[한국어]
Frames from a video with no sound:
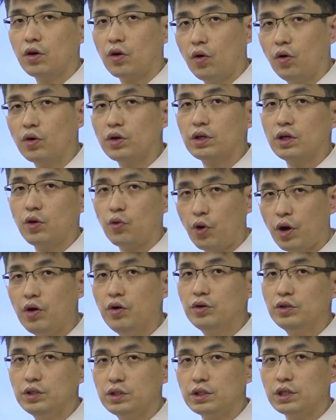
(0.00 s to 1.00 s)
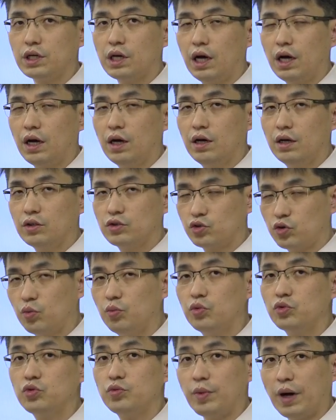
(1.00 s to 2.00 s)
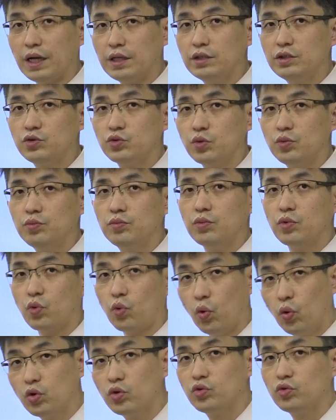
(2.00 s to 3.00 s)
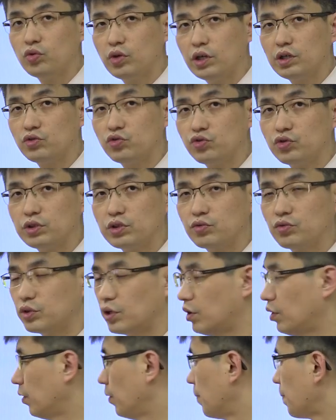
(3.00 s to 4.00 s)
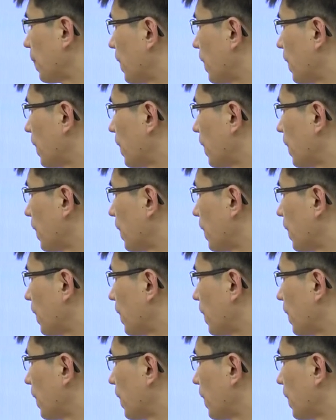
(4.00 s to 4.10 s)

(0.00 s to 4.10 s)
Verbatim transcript: 거기에 회원이니까 정보도 많이 좀 공유를 해주시고요.